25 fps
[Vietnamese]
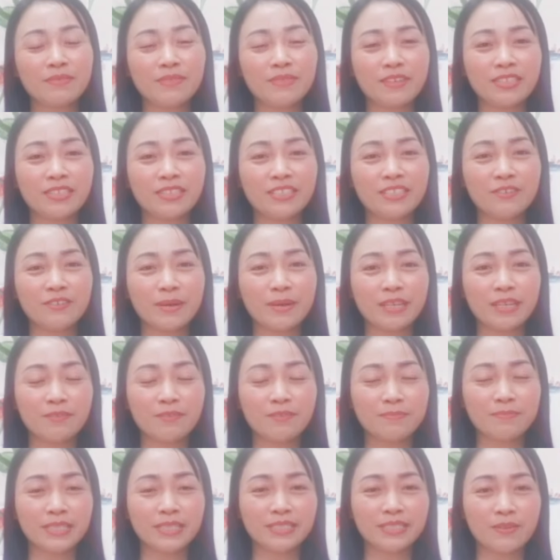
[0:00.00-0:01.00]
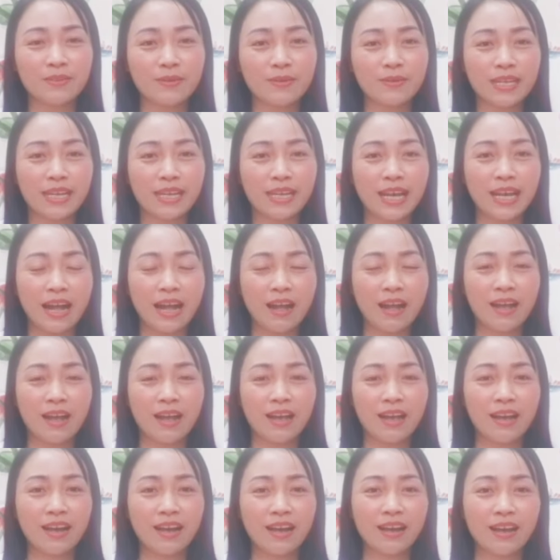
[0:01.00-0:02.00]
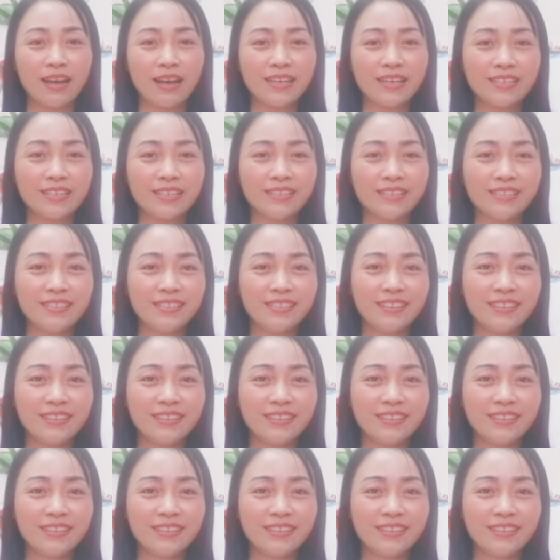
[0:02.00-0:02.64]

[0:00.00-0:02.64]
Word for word: Bởi vì có nhiều bạn comment cho Huệ là à, hãy